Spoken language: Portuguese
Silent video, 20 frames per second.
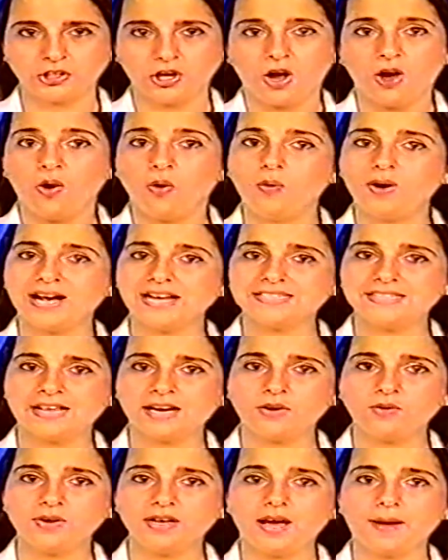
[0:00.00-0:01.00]
o casarão
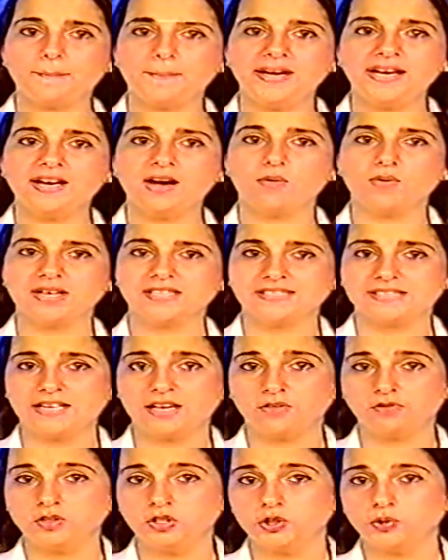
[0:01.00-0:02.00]
que abriga o
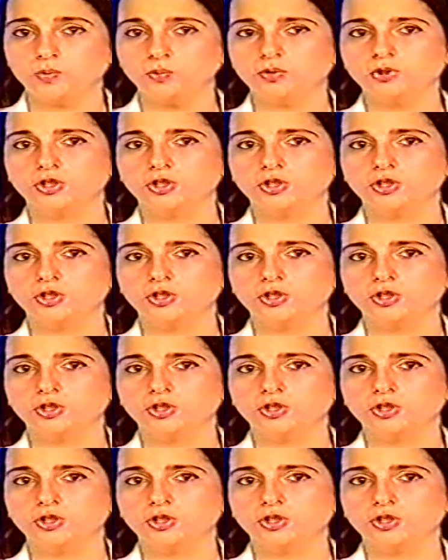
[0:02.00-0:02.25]
acervo de um dos